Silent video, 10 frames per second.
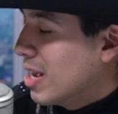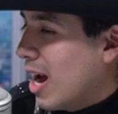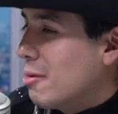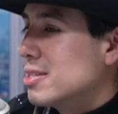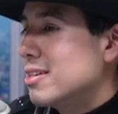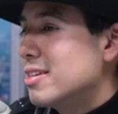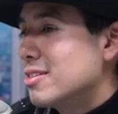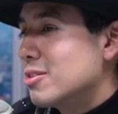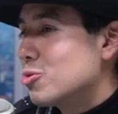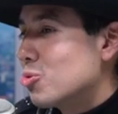a
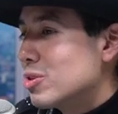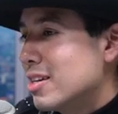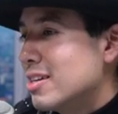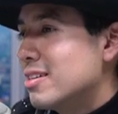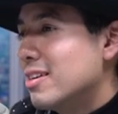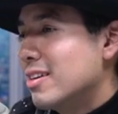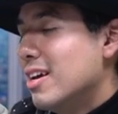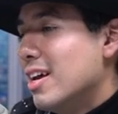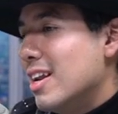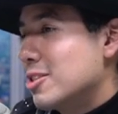veces nos cuesta decir
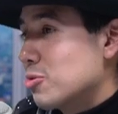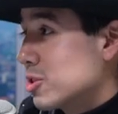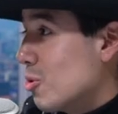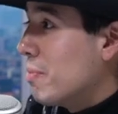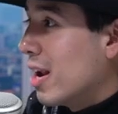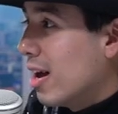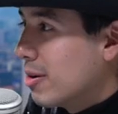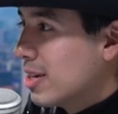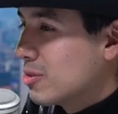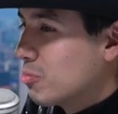las cosas con
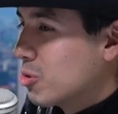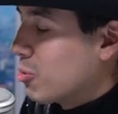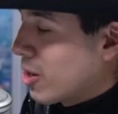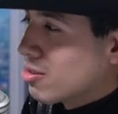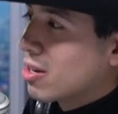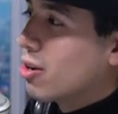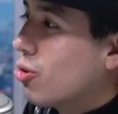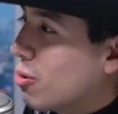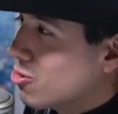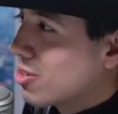palabras, pues ¿por qué no hacerlo
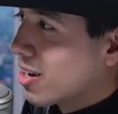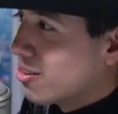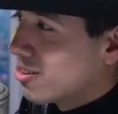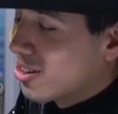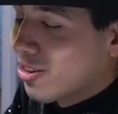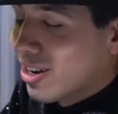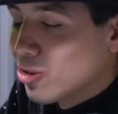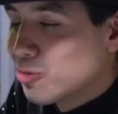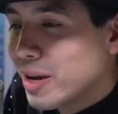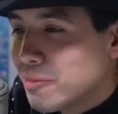con la música, no? Creo que
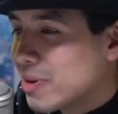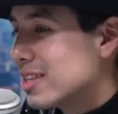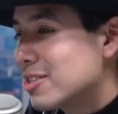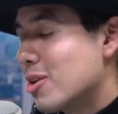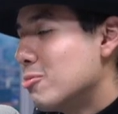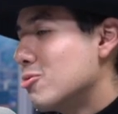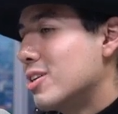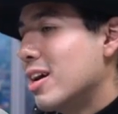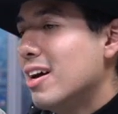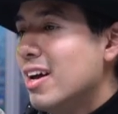nos permite eso la
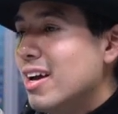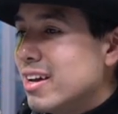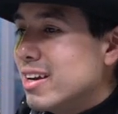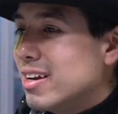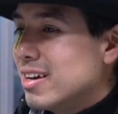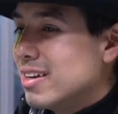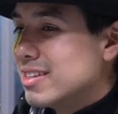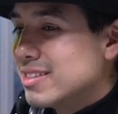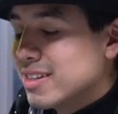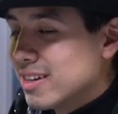música, eh,
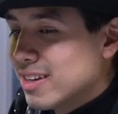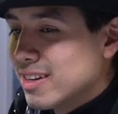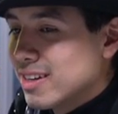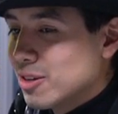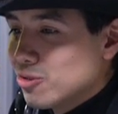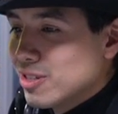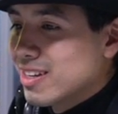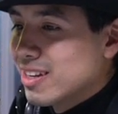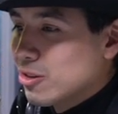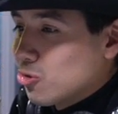decir eh, cosas
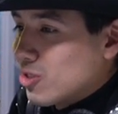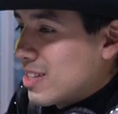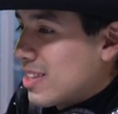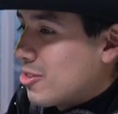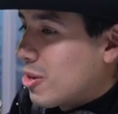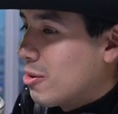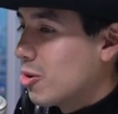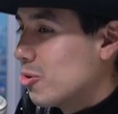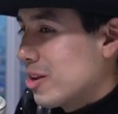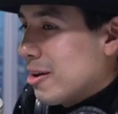que nos cuesta tanto
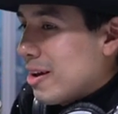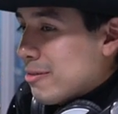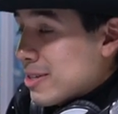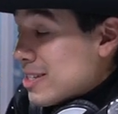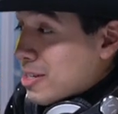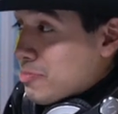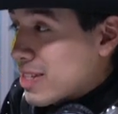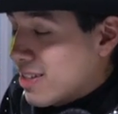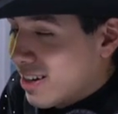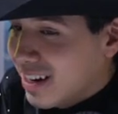trabajo y a, veces
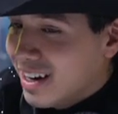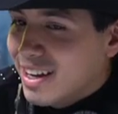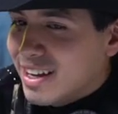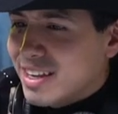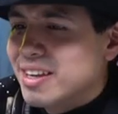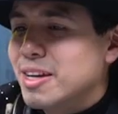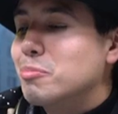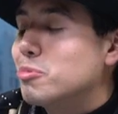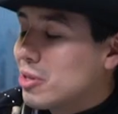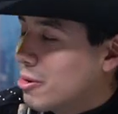expresar. Y dije,
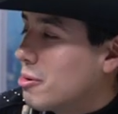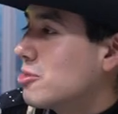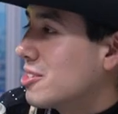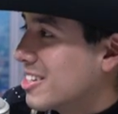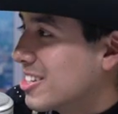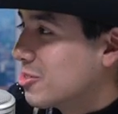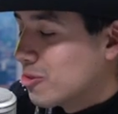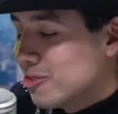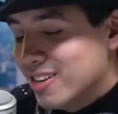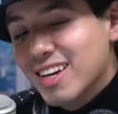pues a ver, vamos a hacer esto,
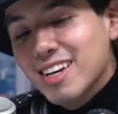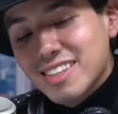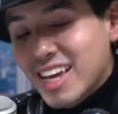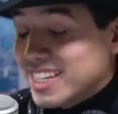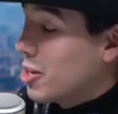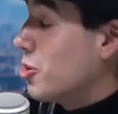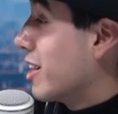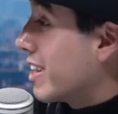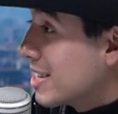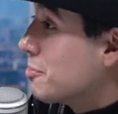¿no? De ahí salió
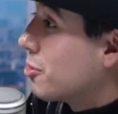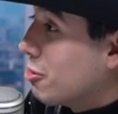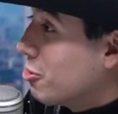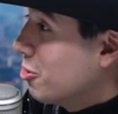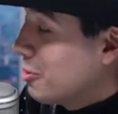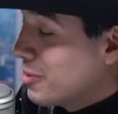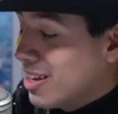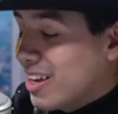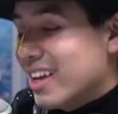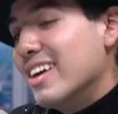Regresa, por favor.
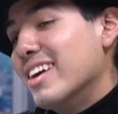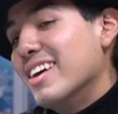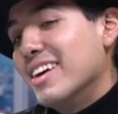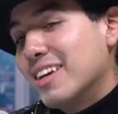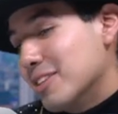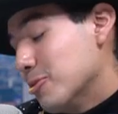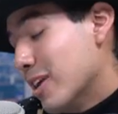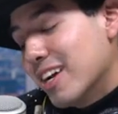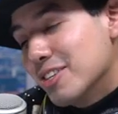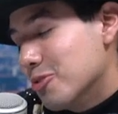Eh, que es
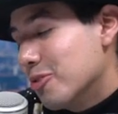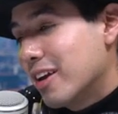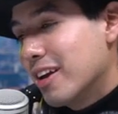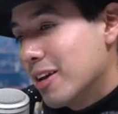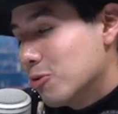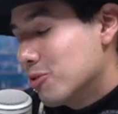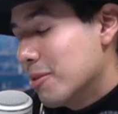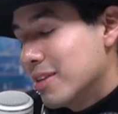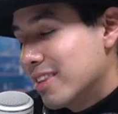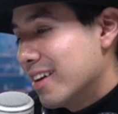una canción que
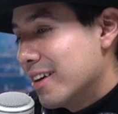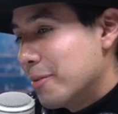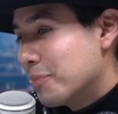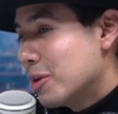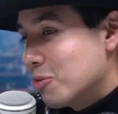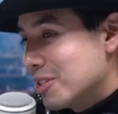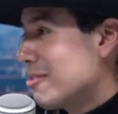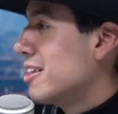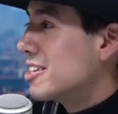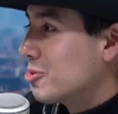justamente pues
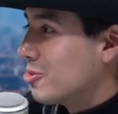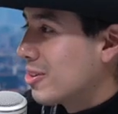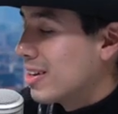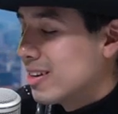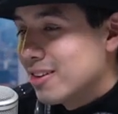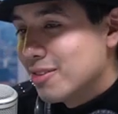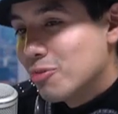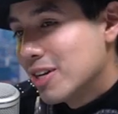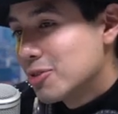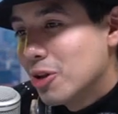habla de eso, ¿no? Que
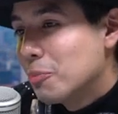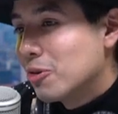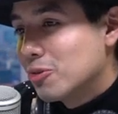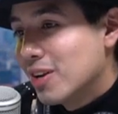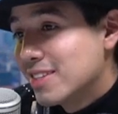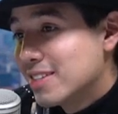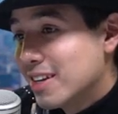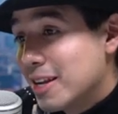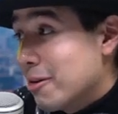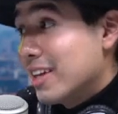una segunda oportunidad
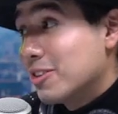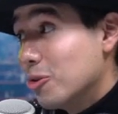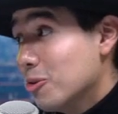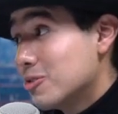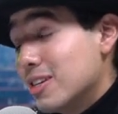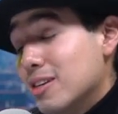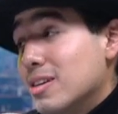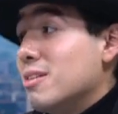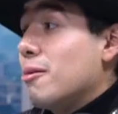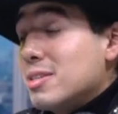se le vale a todos
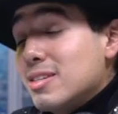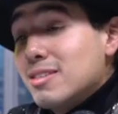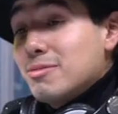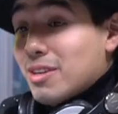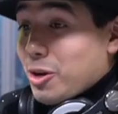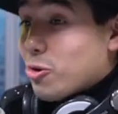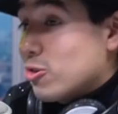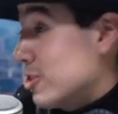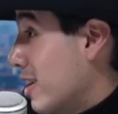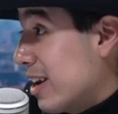y a veces
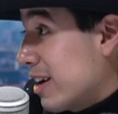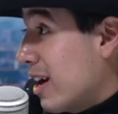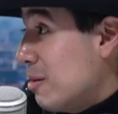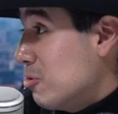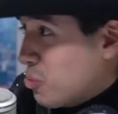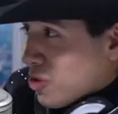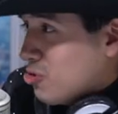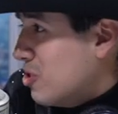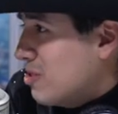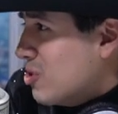reconocer que la regamos pues
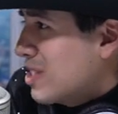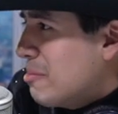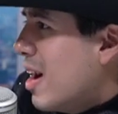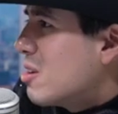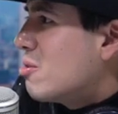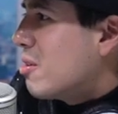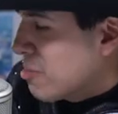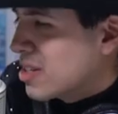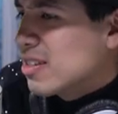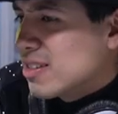no, no está mal, ¿no? A
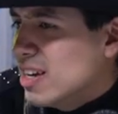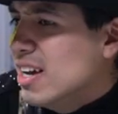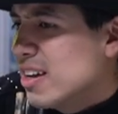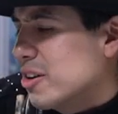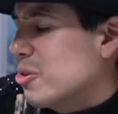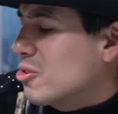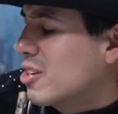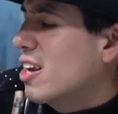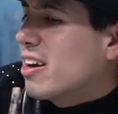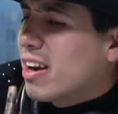veces
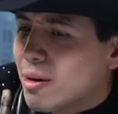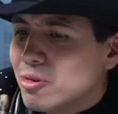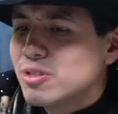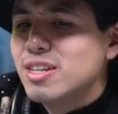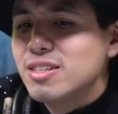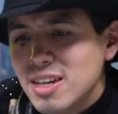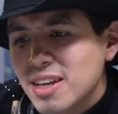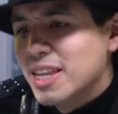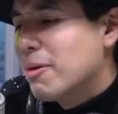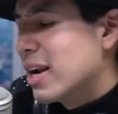reconocer que la regamos es
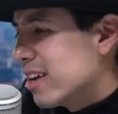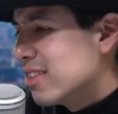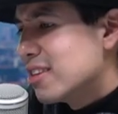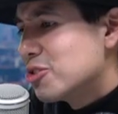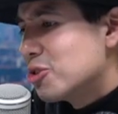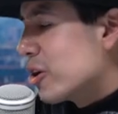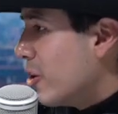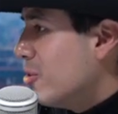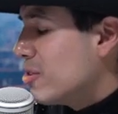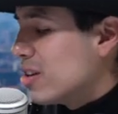de valientes, yo
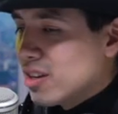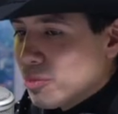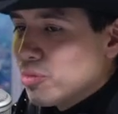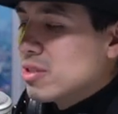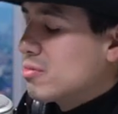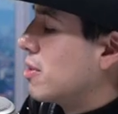creo, y pues